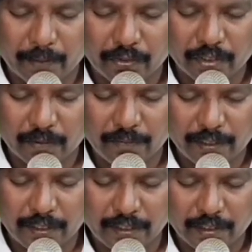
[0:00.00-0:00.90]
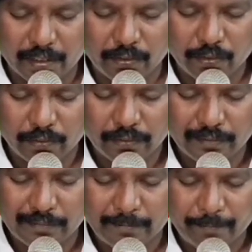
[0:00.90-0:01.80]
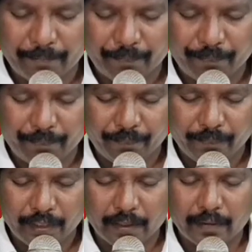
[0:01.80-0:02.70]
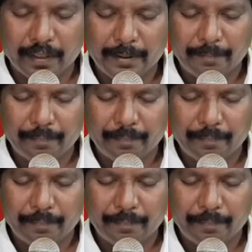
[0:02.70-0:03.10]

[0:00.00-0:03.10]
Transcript: ప్రోత్సాహం కానీ కాదు దేవా